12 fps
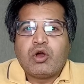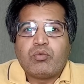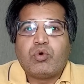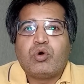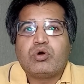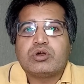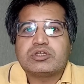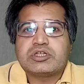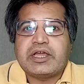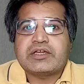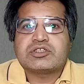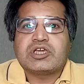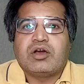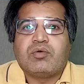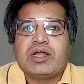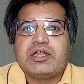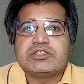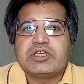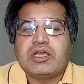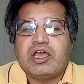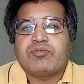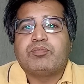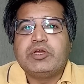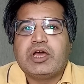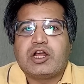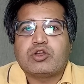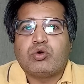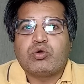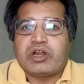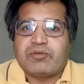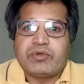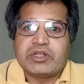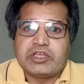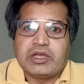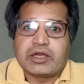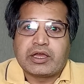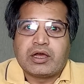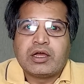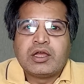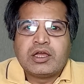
वो टैक्स के हवाले से एफ बी आर को रेफ़र किया गया